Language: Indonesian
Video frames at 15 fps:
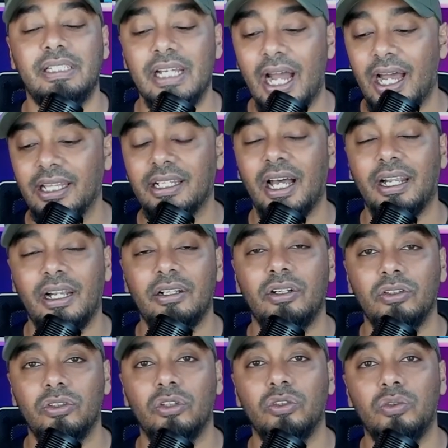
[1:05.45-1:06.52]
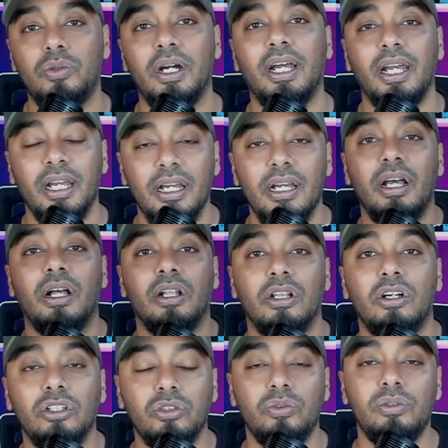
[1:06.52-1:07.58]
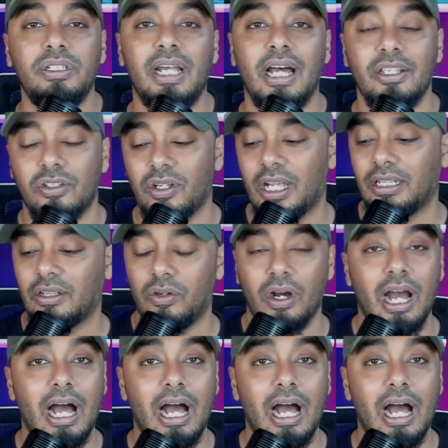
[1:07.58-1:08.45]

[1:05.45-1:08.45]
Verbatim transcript: Jangan karena nonton gue, lo tunda sholat lo.